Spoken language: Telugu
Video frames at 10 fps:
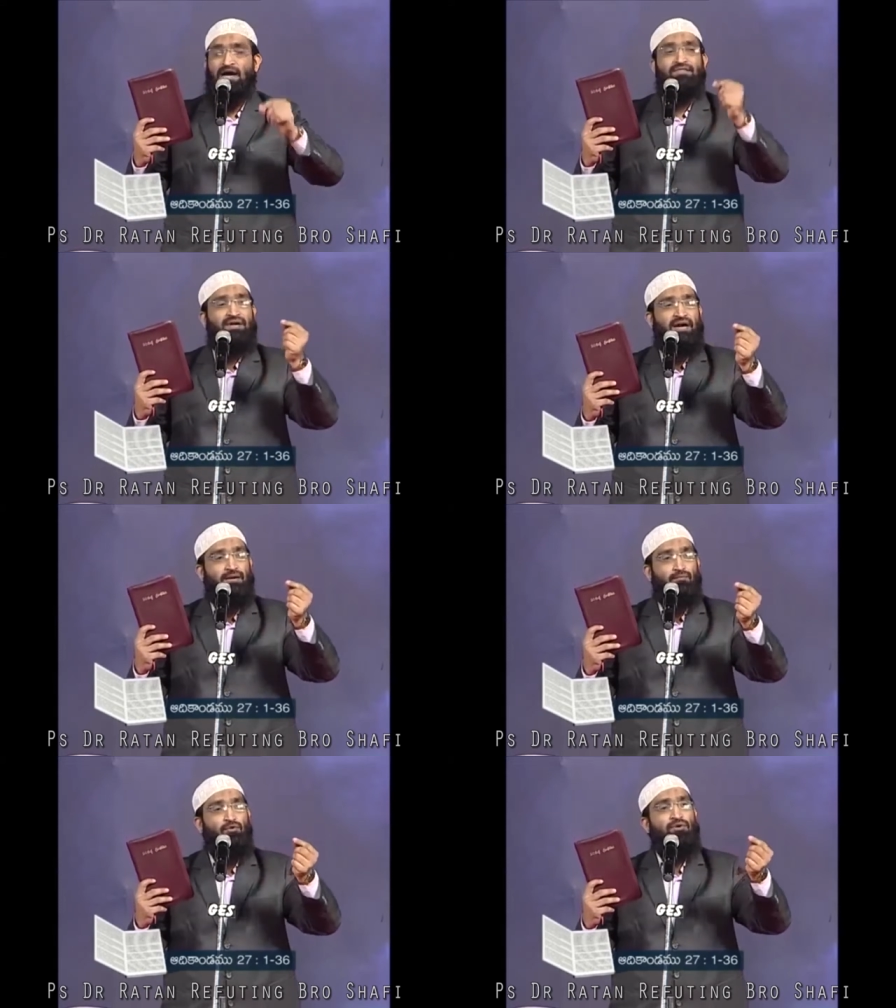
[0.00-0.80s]

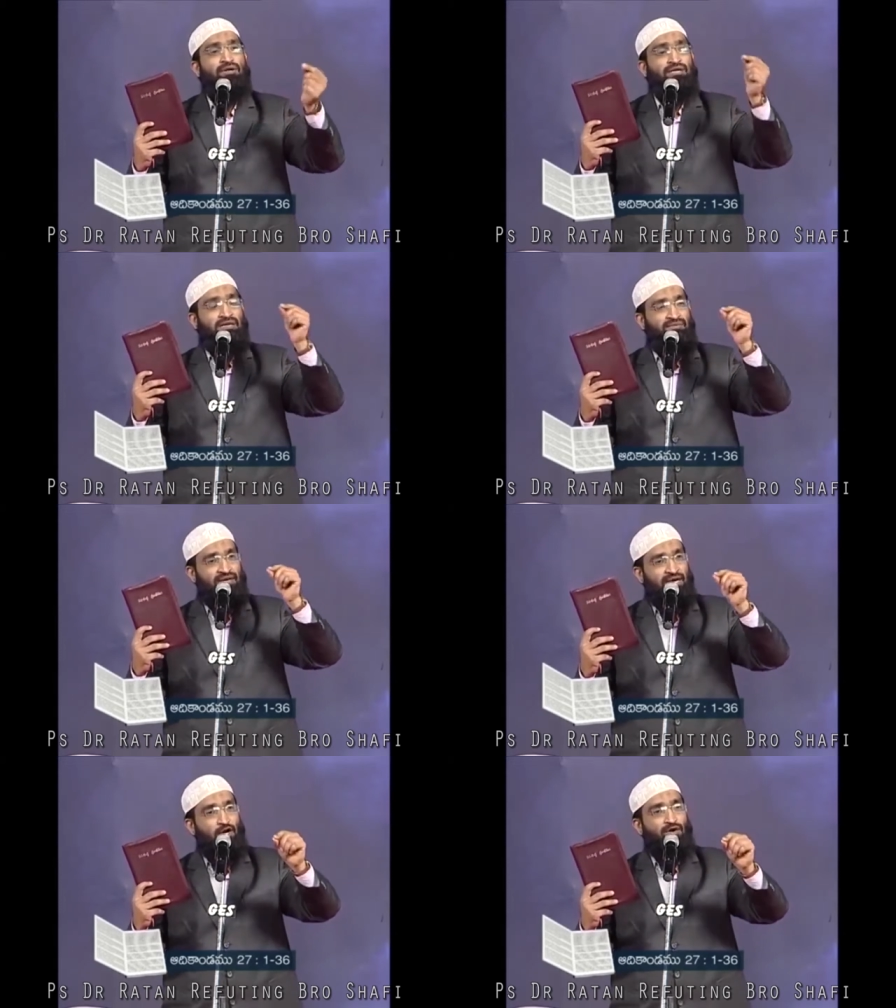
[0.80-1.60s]
ఆదికాండము ఇరవై
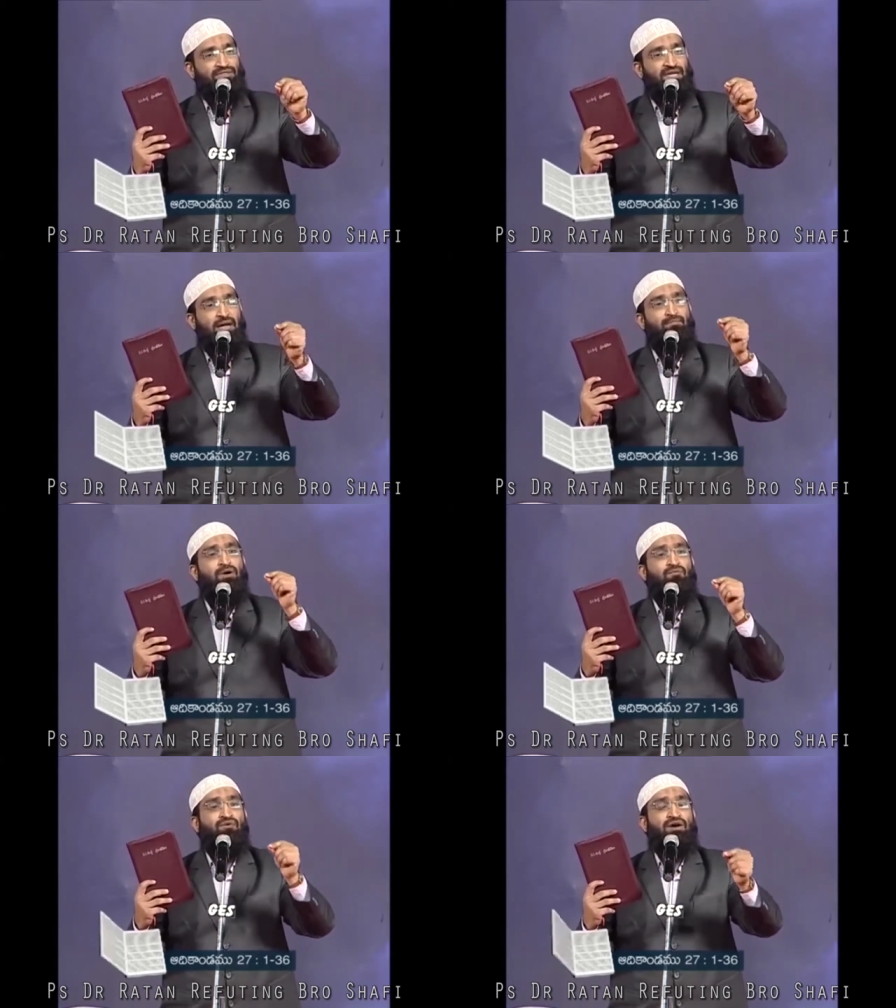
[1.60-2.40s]
ఏడో అధ్యాయం
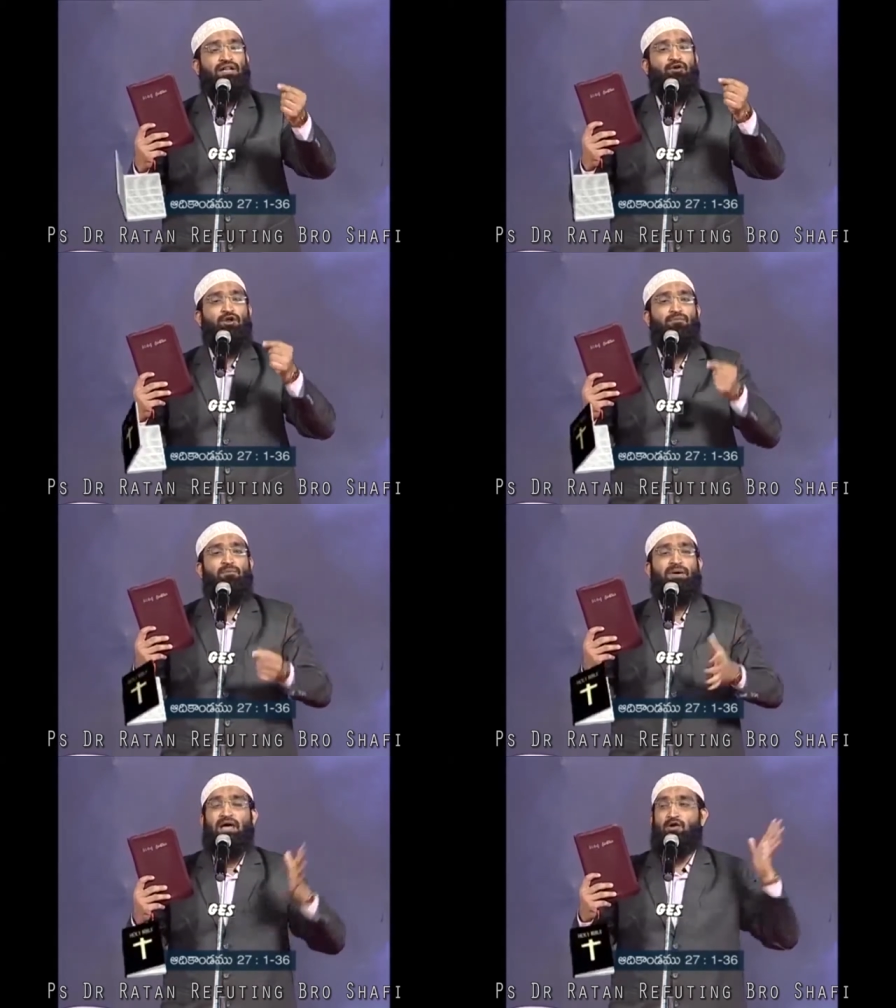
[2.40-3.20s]
ఒకటి నుండి
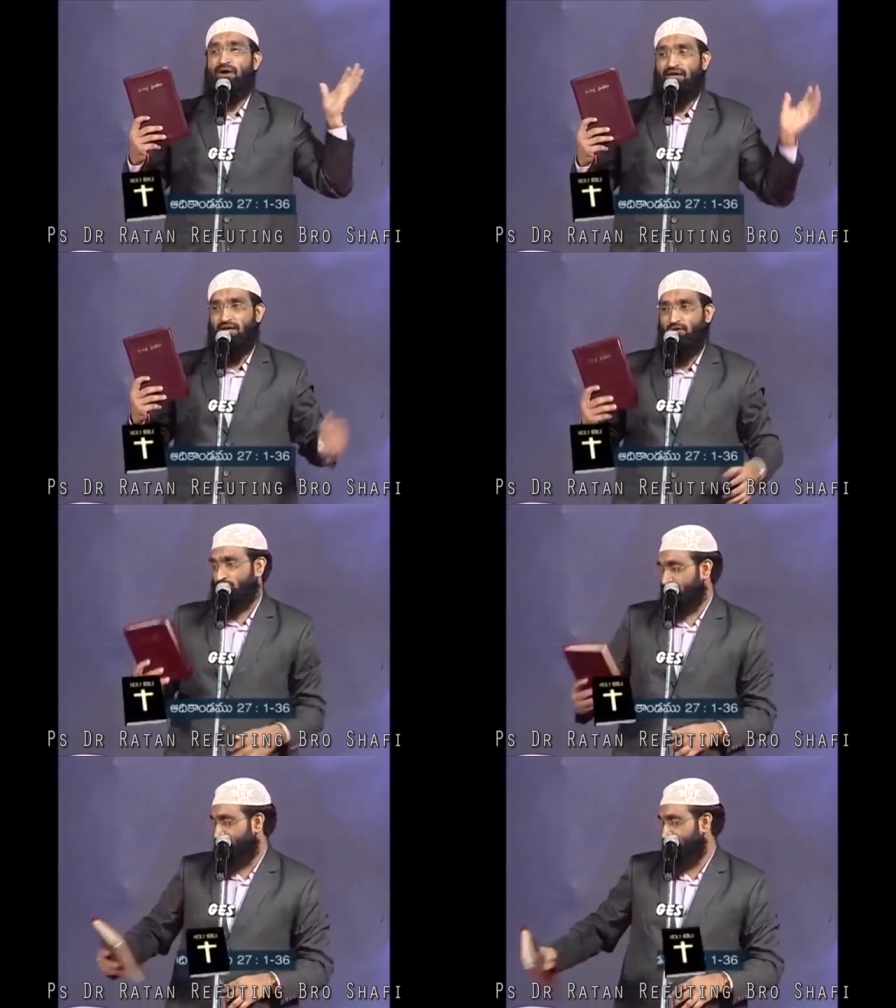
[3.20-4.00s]
ముప్పై ఆరు వాక్యాలు